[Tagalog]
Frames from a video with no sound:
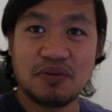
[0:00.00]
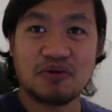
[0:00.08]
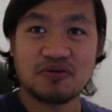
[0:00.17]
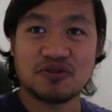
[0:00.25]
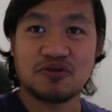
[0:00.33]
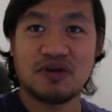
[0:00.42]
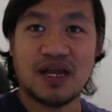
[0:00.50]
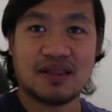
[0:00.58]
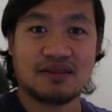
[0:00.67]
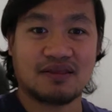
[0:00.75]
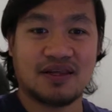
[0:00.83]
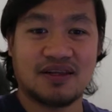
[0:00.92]
akong sulat.
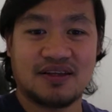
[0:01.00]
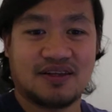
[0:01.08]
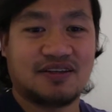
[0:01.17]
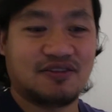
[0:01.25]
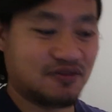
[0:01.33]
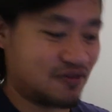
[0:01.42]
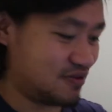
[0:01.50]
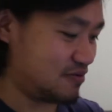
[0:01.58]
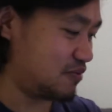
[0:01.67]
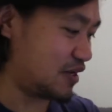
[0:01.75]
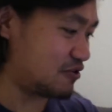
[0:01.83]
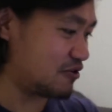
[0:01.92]

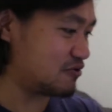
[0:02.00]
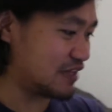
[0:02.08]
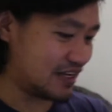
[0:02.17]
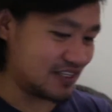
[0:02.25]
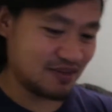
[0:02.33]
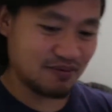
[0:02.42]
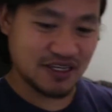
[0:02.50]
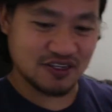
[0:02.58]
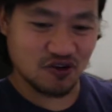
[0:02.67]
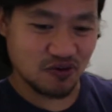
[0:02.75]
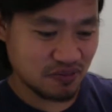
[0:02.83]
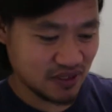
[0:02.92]
Meron akong nareceive na
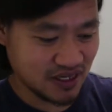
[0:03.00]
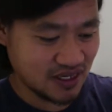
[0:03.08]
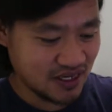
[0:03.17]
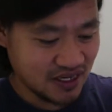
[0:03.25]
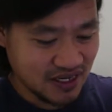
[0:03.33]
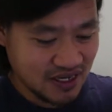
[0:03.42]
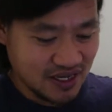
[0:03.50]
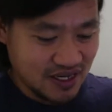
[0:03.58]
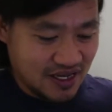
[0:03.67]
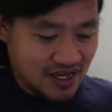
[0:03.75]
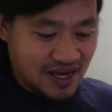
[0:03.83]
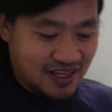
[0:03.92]
sobre.
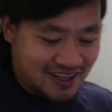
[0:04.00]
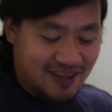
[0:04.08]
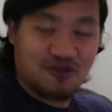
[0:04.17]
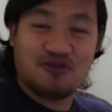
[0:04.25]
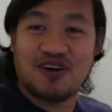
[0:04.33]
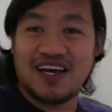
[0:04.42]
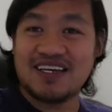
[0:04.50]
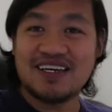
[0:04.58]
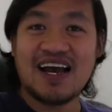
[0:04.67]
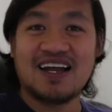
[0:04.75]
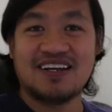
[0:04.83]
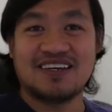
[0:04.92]
At ito ay
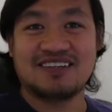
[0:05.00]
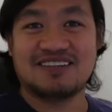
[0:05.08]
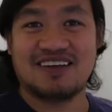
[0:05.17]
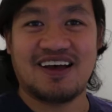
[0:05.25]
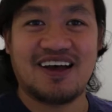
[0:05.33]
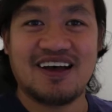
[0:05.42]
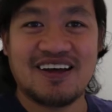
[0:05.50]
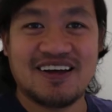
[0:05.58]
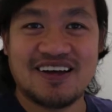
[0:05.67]
galing sa...